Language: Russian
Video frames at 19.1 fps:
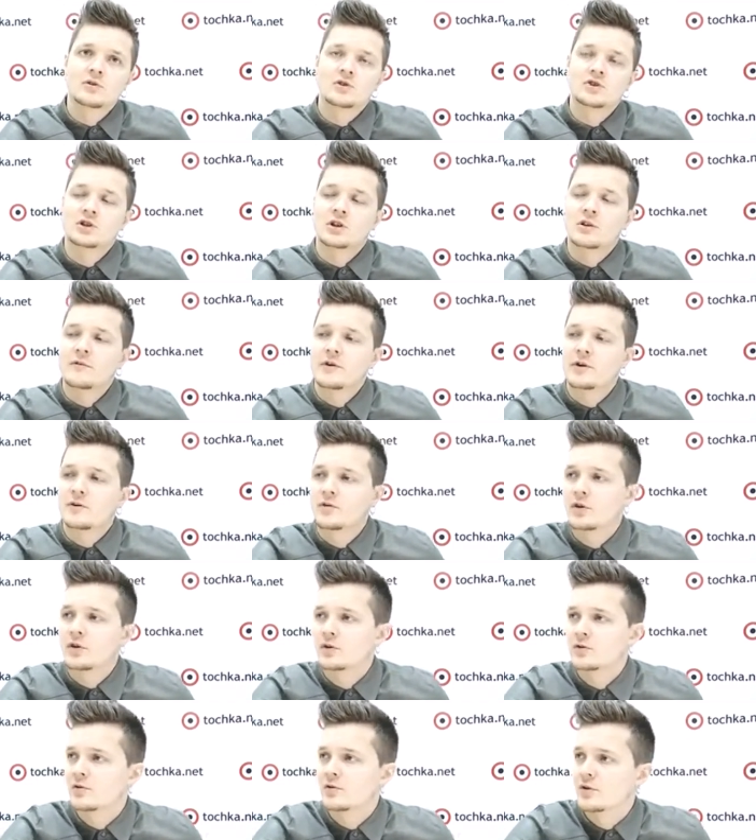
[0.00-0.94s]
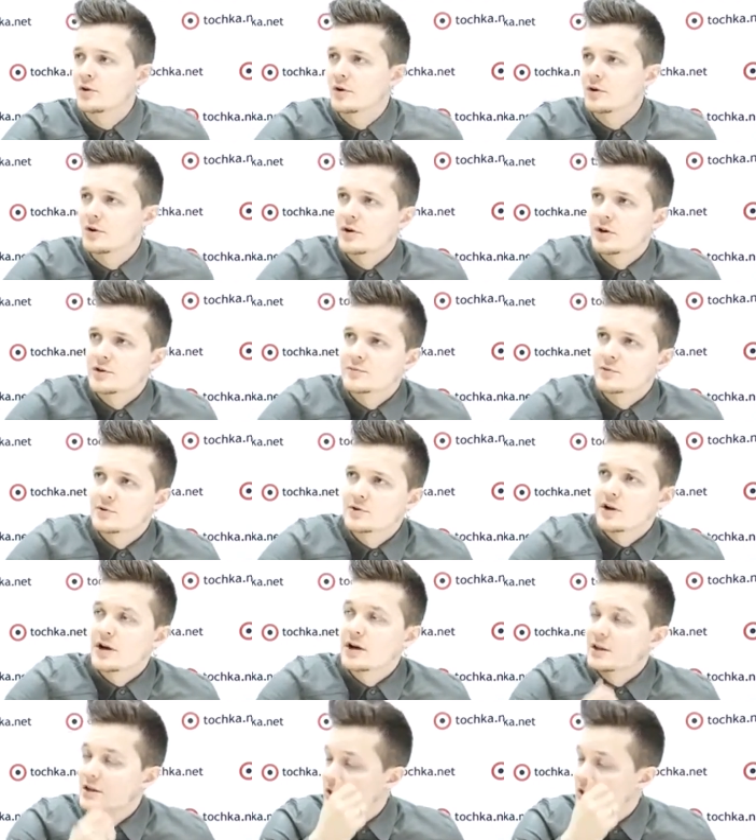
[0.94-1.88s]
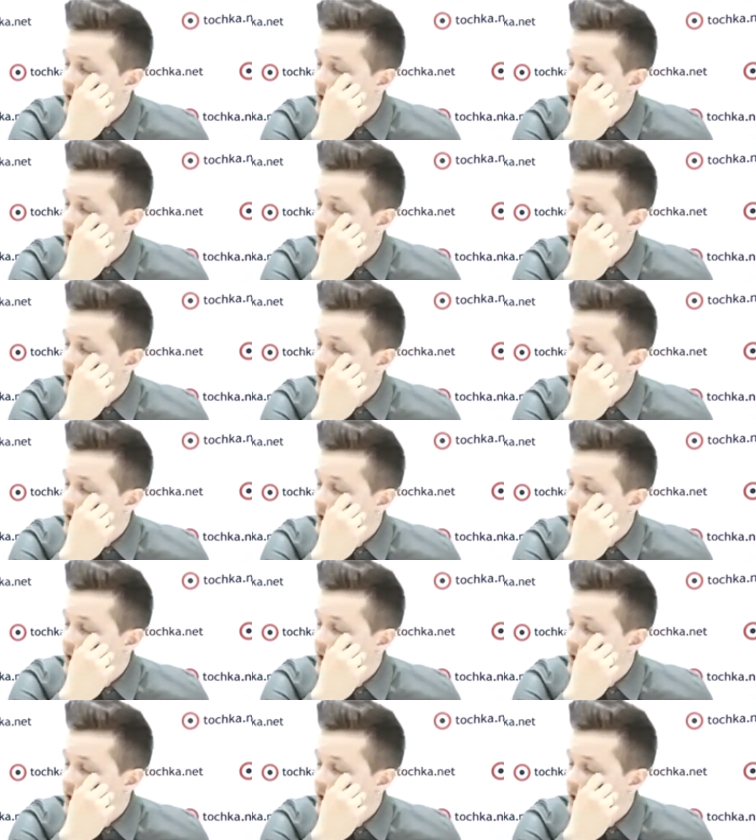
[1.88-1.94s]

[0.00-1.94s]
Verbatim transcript: человеку, который распускает